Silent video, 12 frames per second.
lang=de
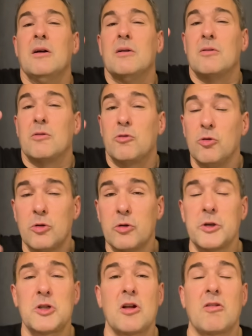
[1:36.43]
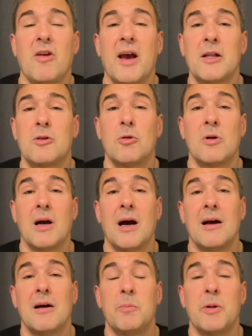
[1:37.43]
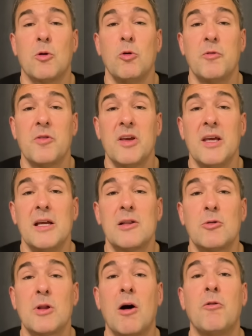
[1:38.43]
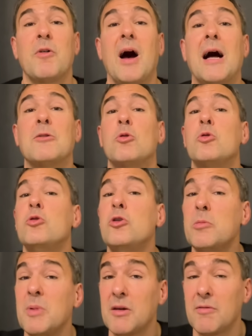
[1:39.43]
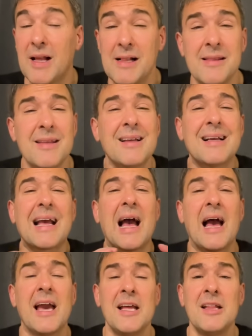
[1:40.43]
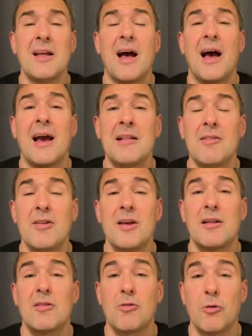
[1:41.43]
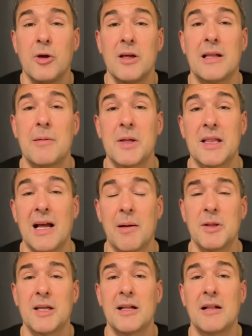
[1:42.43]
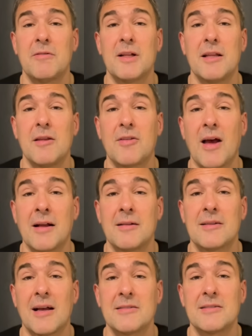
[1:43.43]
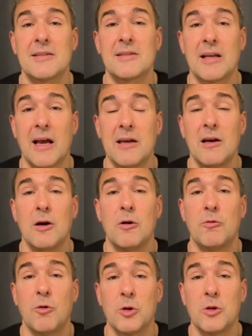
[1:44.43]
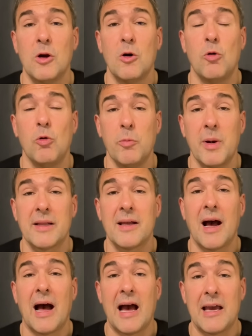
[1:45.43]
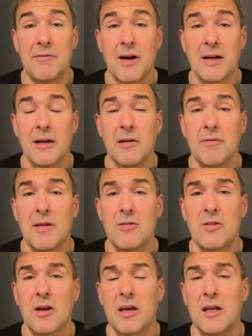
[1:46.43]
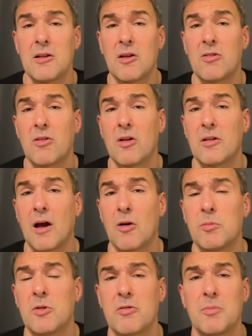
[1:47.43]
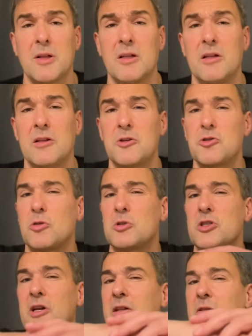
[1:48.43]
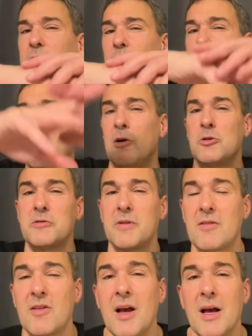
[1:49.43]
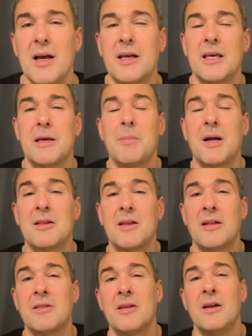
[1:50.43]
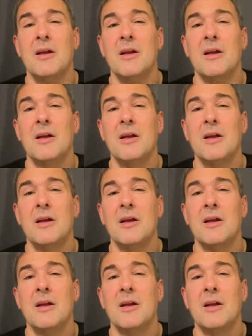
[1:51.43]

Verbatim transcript: Süddeutsche Zeitung beruft sich hier nun auf anonyme Quellen. Kein einziger Zeuge, der mit Namen genannt wird, die sagen, das sei von Hubert Aiwanger gewesen. Da geht es darum, dass man in den Schornsteinen von Auschwitz jemanden